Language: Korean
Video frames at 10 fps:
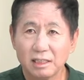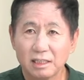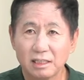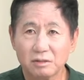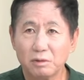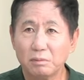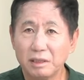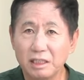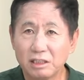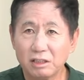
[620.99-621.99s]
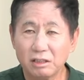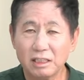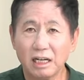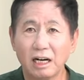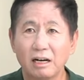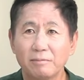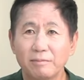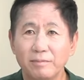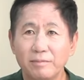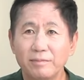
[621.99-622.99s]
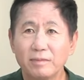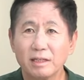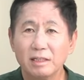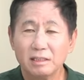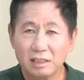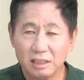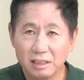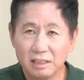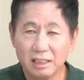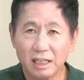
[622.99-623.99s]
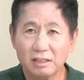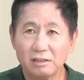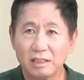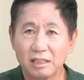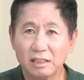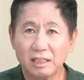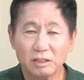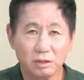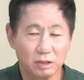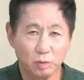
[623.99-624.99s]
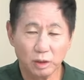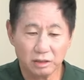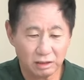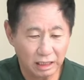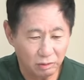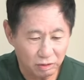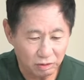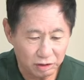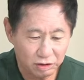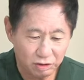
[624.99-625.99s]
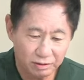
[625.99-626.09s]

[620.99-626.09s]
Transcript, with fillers: 그래서 뭐 밀정이다, 음? 친일이다, 이런 얘기들이 계속해서 쏟아져 나오는 것이죠.